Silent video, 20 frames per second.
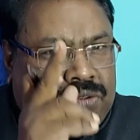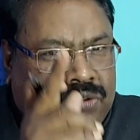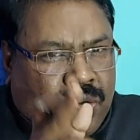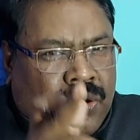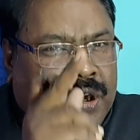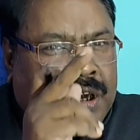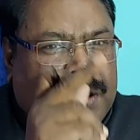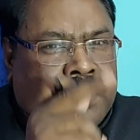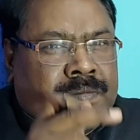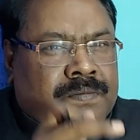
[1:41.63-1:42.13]

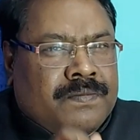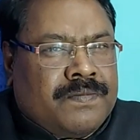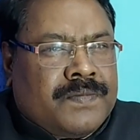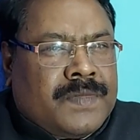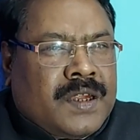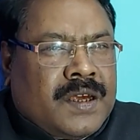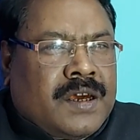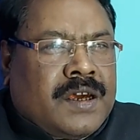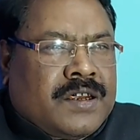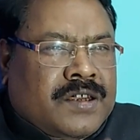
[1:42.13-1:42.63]
দুই
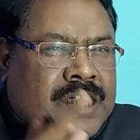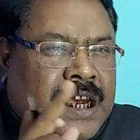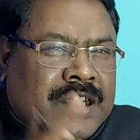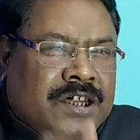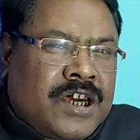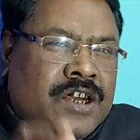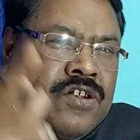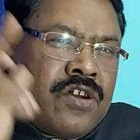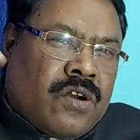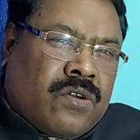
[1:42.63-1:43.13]

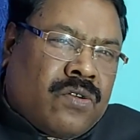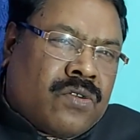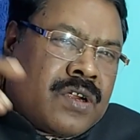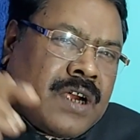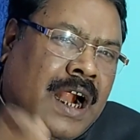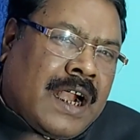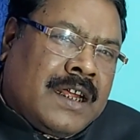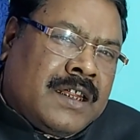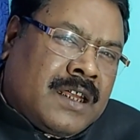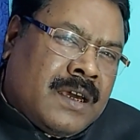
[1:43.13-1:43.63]
সেদিন যখন
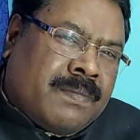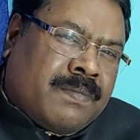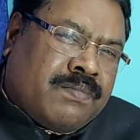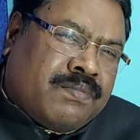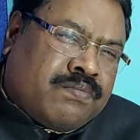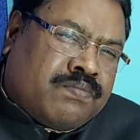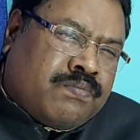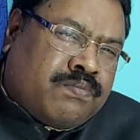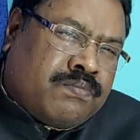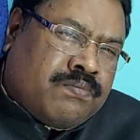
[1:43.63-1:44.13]
গাড়িতে
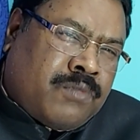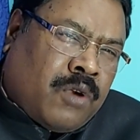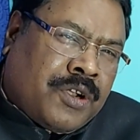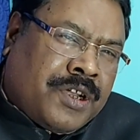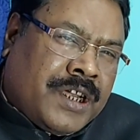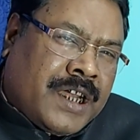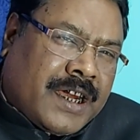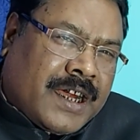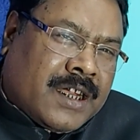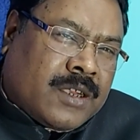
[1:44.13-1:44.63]

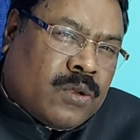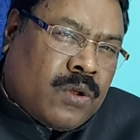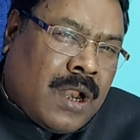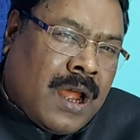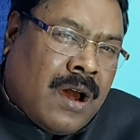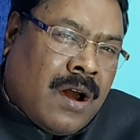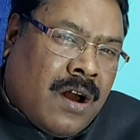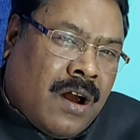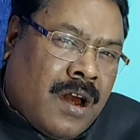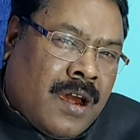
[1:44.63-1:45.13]
বডিটাকে
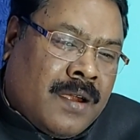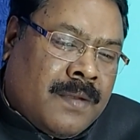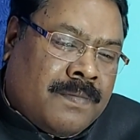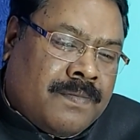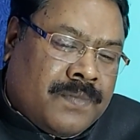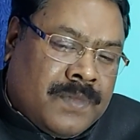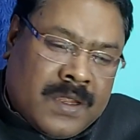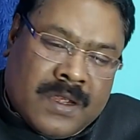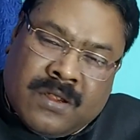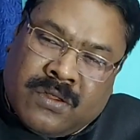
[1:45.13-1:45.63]
তোলা হয়
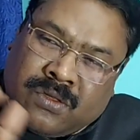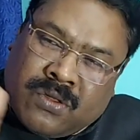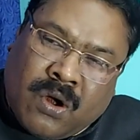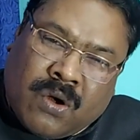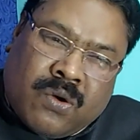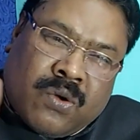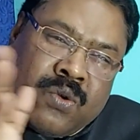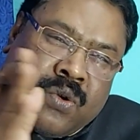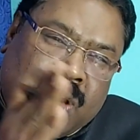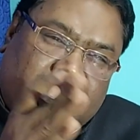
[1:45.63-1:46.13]

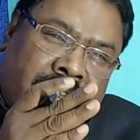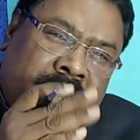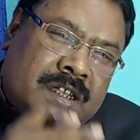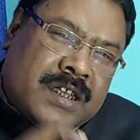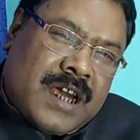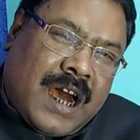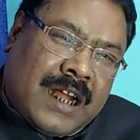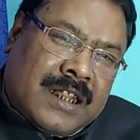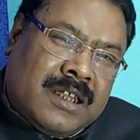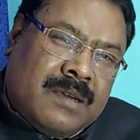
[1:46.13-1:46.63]
তখন ওখানে
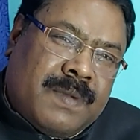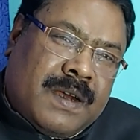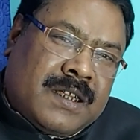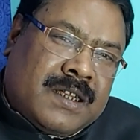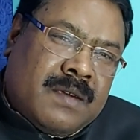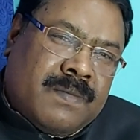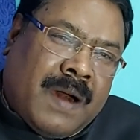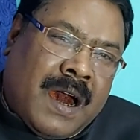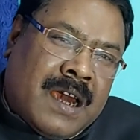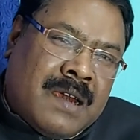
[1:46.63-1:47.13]
যে
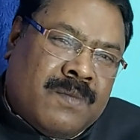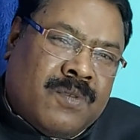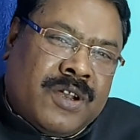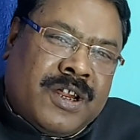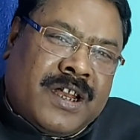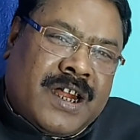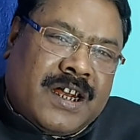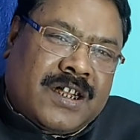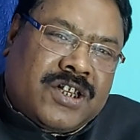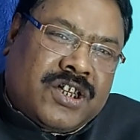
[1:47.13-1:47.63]
আদিবাসী ভাই
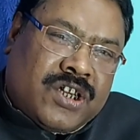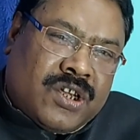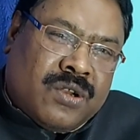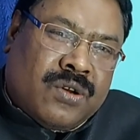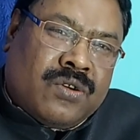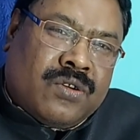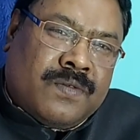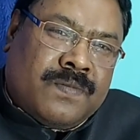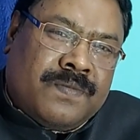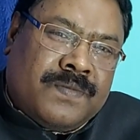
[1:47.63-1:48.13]
বোনেরা ছিল
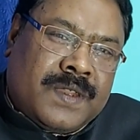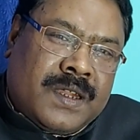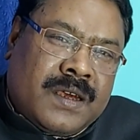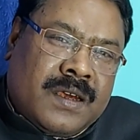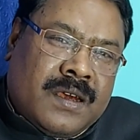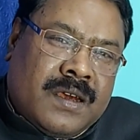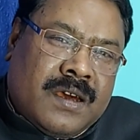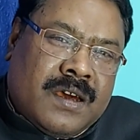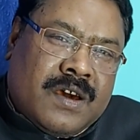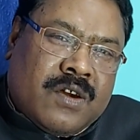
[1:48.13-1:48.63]

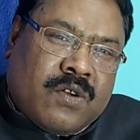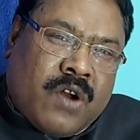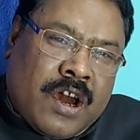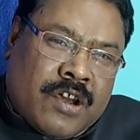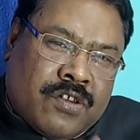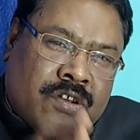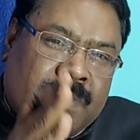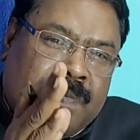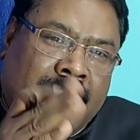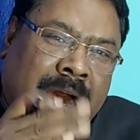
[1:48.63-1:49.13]

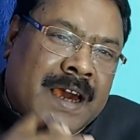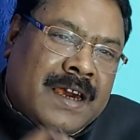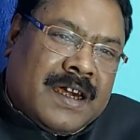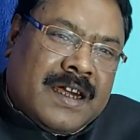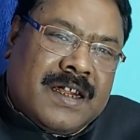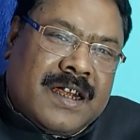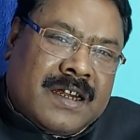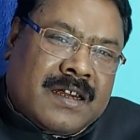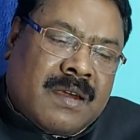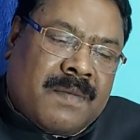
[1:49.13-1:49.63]
কয়েকজন
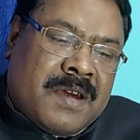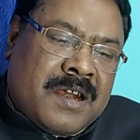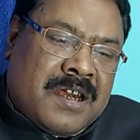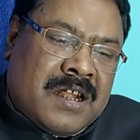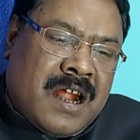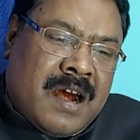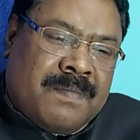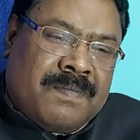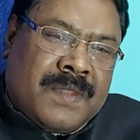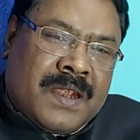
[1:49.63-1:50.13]
ভাইকে দেখতে
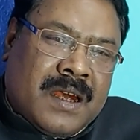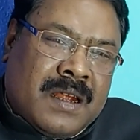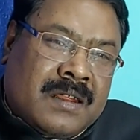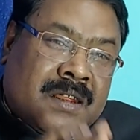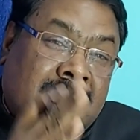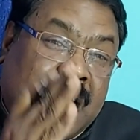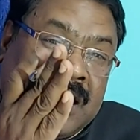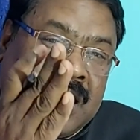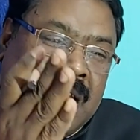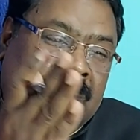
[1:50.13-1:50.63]
পেয়েছিলাম
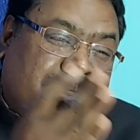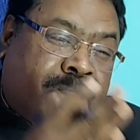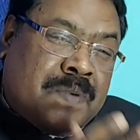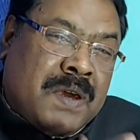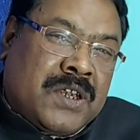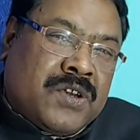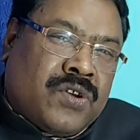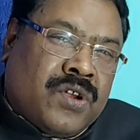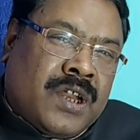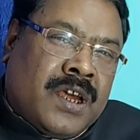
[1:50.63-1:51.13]
তাদের
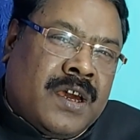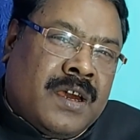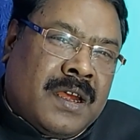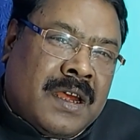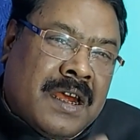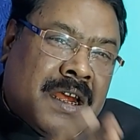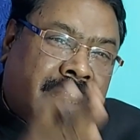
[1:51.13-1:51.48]
পেছনে